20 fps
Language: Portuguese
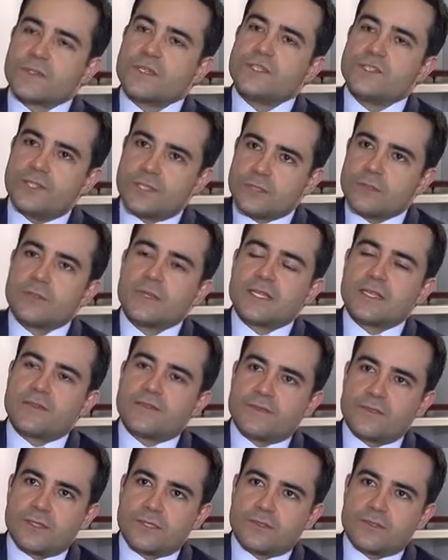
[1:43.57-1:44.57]
Cedido o
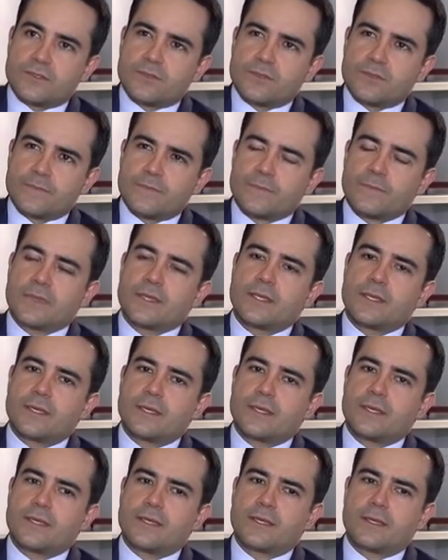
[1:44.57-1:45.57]
benefício,
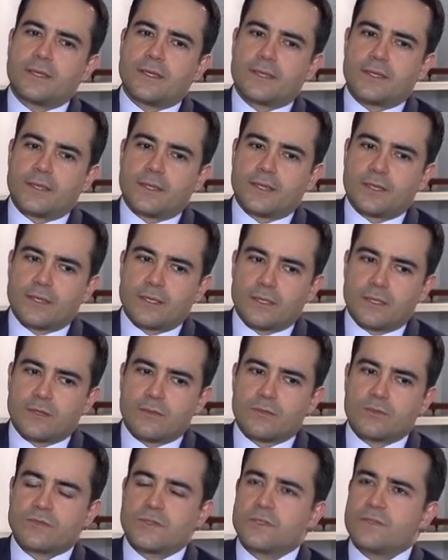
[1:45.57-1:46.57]
é,
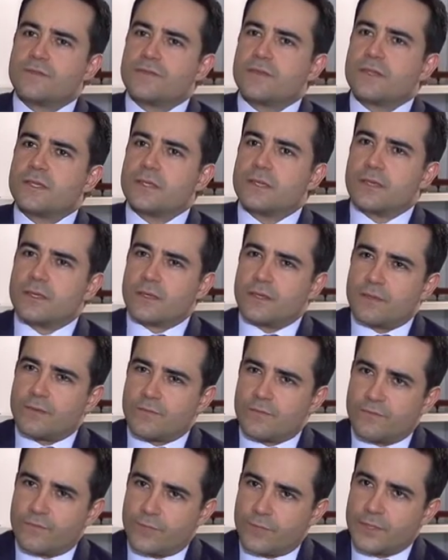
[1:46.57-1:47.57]
inclusive
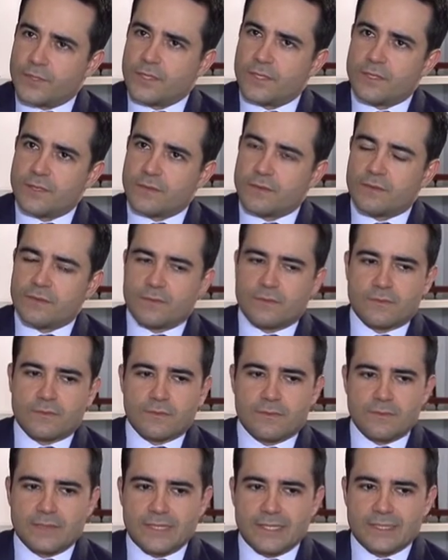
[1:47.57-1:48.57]
foi
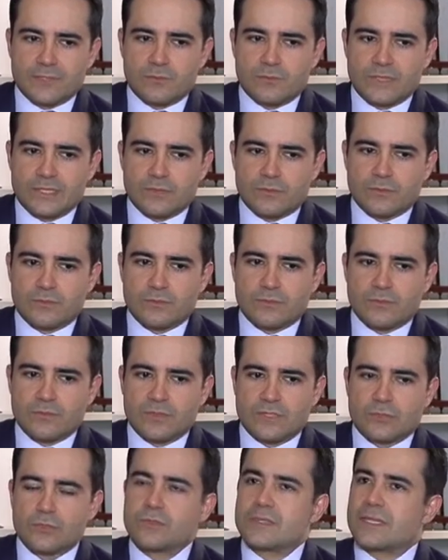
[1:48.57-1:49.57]
dado uma,
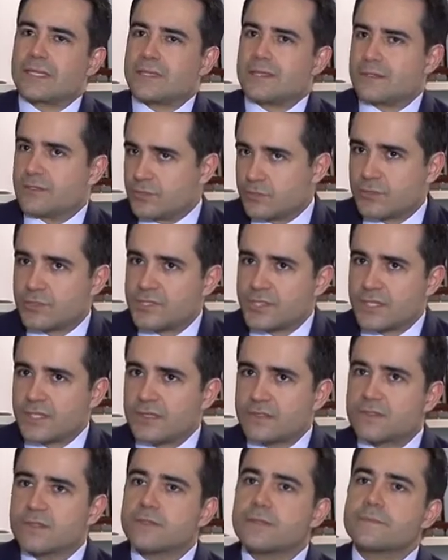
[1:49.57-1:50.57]
uma tutela de
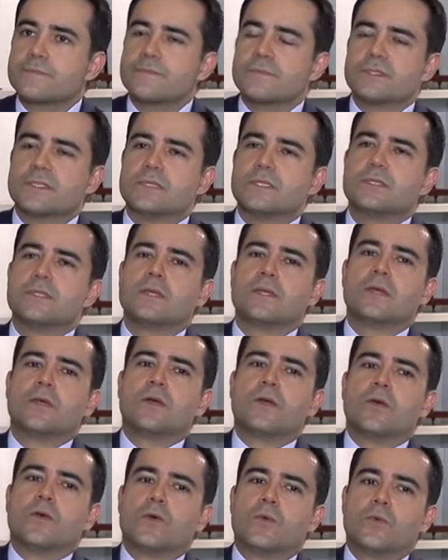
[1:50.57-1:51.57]
urgência, né?
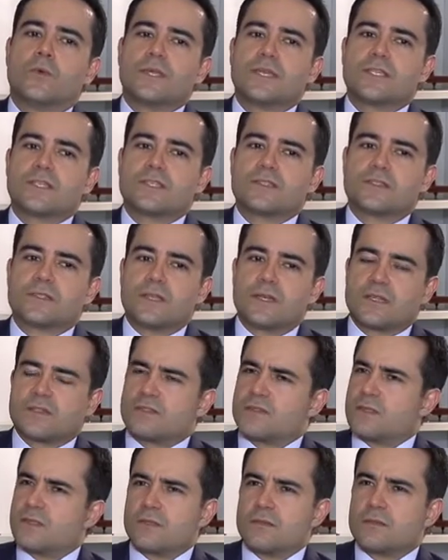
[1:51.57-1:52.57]
O
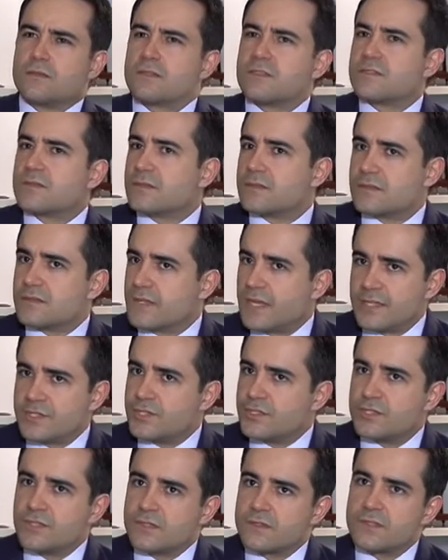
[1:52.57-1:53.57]
INSS,
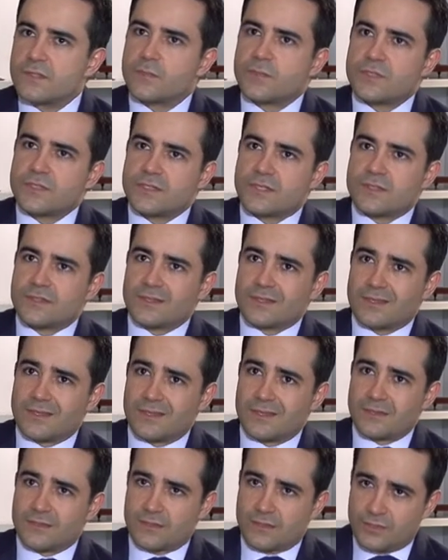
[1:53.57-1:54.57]
sete dias depois da
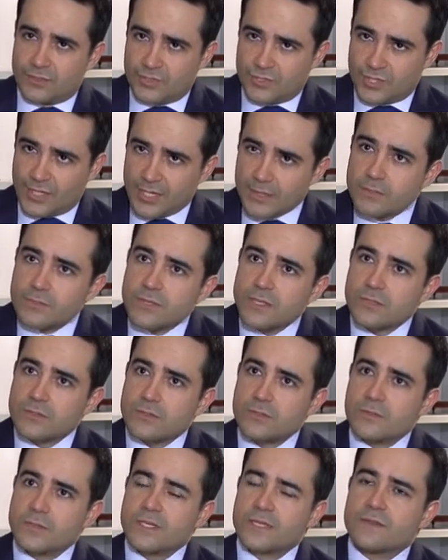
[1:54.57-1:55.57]
sentença, já
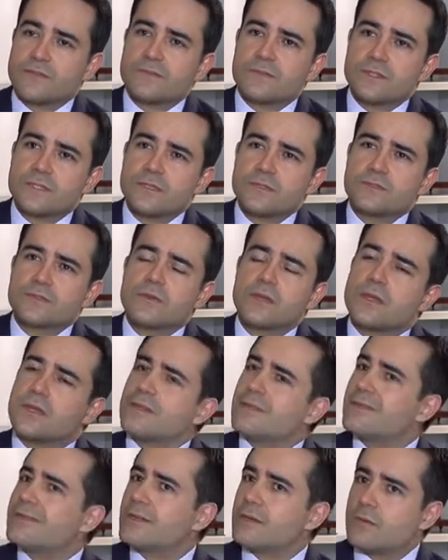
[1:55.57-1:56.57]
implantou o benefício,
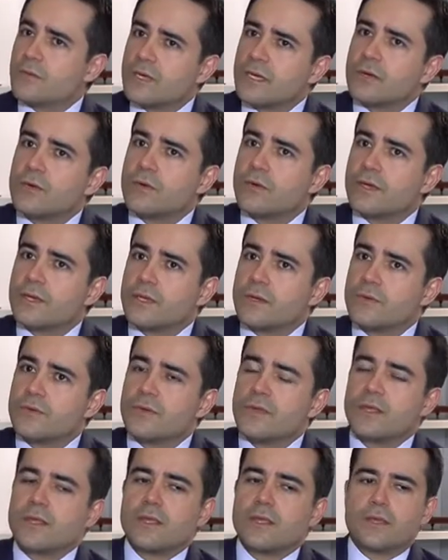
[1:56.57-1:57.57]
não recorreu
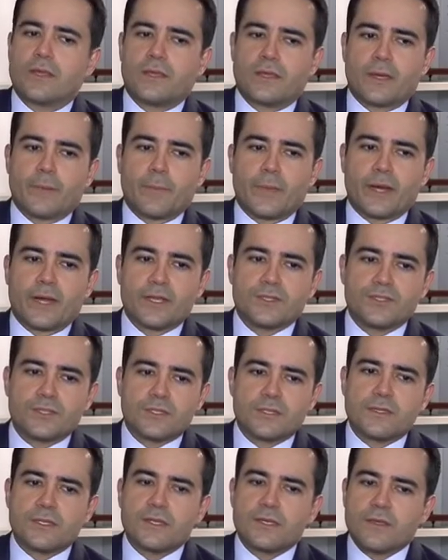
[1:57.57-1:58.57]
e a
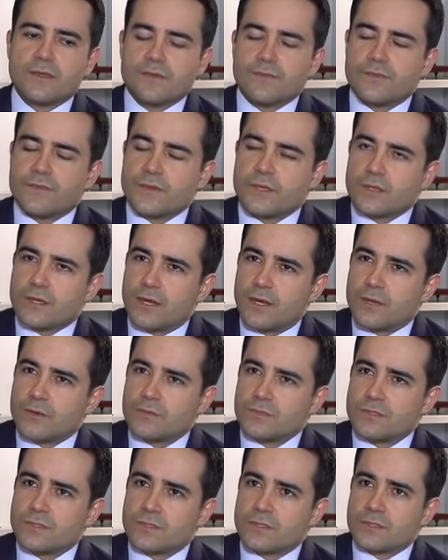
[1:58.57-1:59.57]
parte teve a
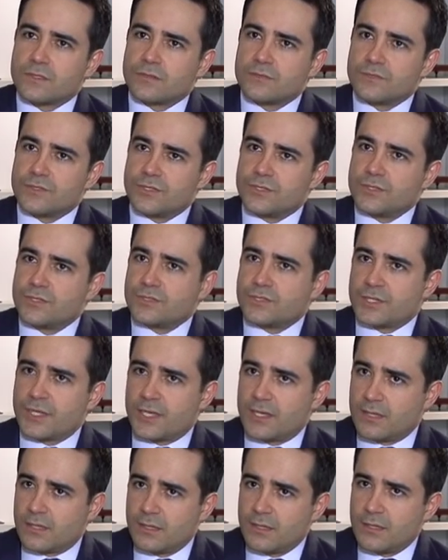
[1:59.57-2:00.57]
condição de
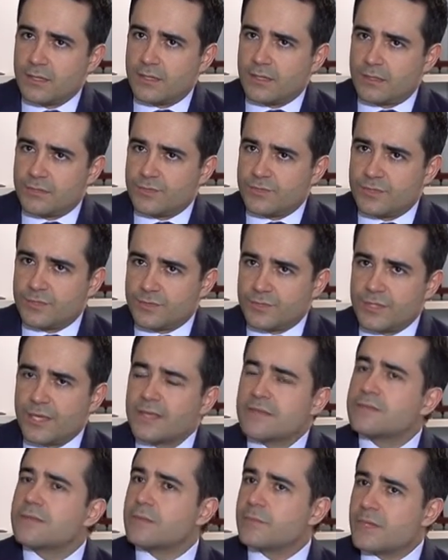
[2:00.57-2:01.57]
já de, de
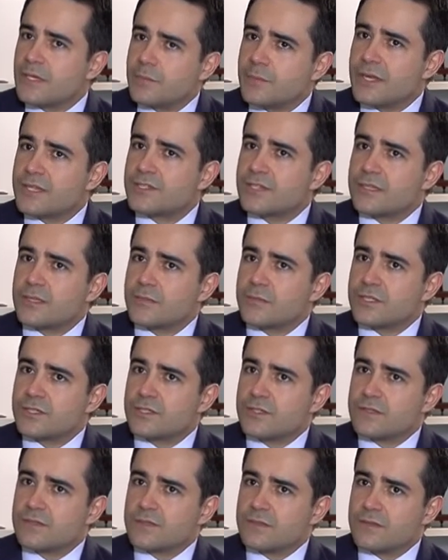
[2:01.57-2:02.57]
receber
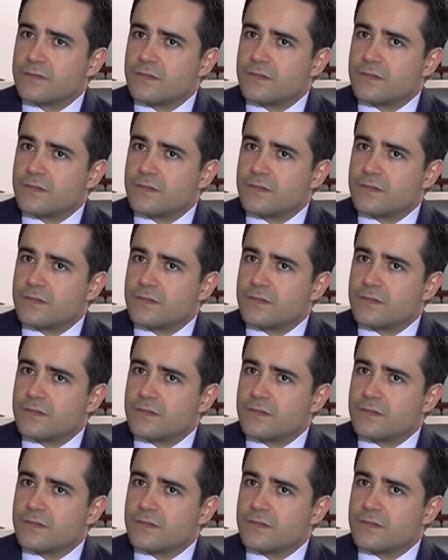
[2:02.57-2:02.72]
imediatamente esse,